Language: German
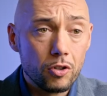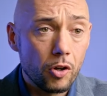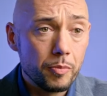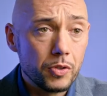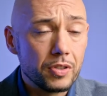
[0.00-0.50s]

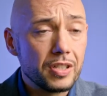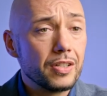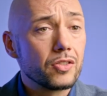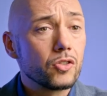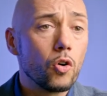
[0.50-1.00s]

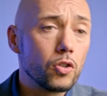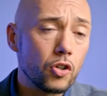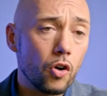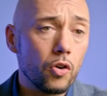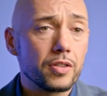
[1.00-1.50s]
Communities, Cold
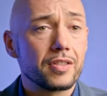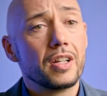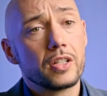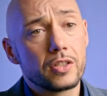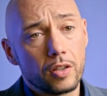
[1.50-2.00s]
Calls,
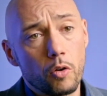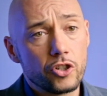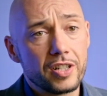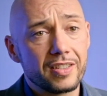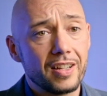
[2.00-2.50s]

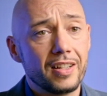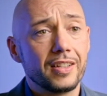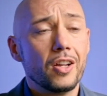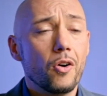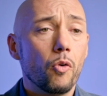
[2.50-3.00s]
Social
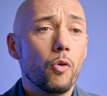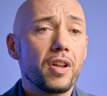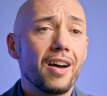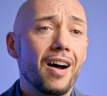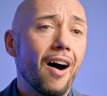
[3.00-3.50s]
Selling
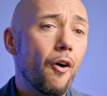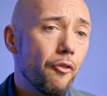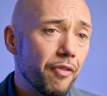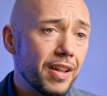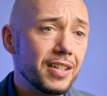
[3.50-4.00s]
oder
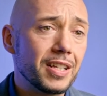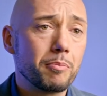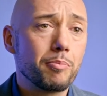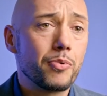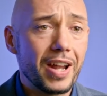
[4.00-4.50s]

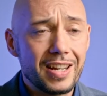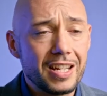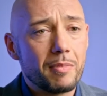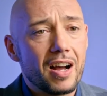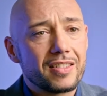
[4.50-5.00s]
aufwendigen
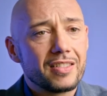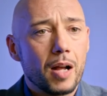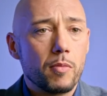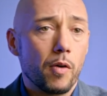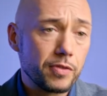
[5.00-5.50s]

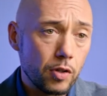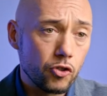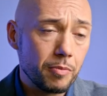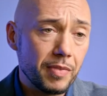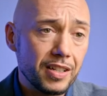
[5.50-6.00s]
Branding-Maßnahmen auf
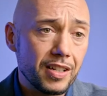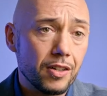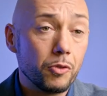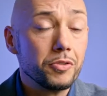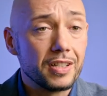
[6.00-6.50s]
Social Media
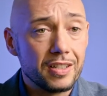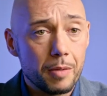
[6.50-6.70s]
und in der